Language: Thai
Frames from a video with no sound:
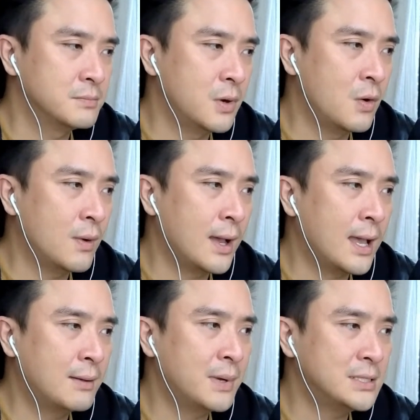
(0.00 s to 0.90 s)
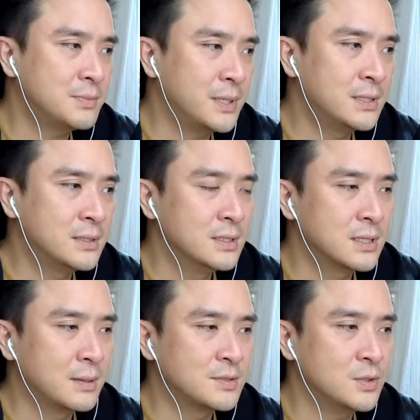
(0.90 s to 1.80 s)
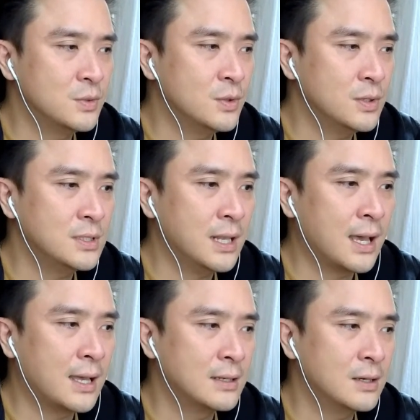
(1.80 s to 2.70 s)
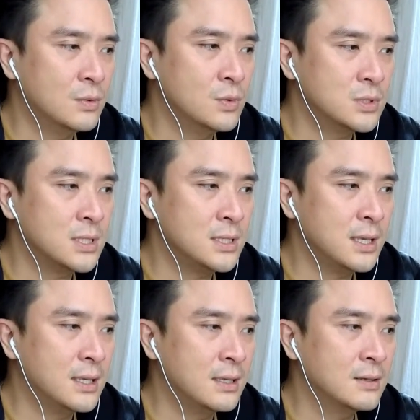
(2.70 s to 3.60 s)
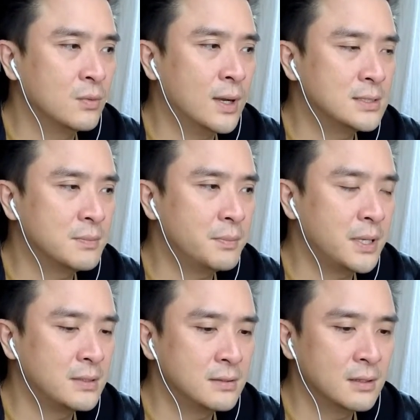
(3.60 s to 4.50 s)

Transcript: มองว่าฮามาสเป็นสนับสนุนโดยอิหร่านนะฮูตีเอง หรือว่าจะเป็น